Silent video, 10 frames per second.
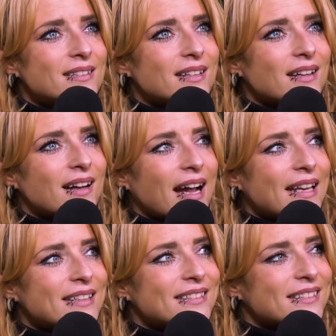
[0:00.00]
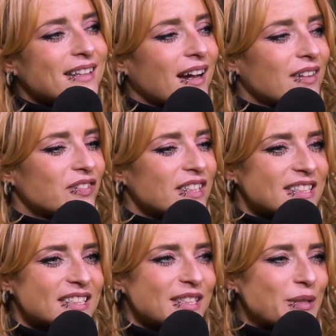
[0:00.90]
äh, einen, ja, weiß
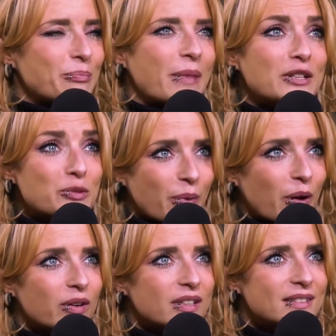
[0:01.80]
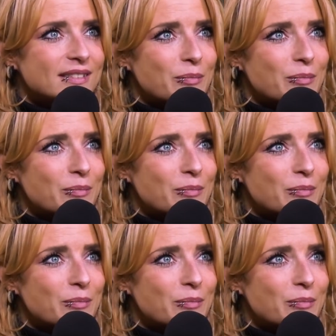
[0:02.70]
ich nicht, lieben Menschen brauche,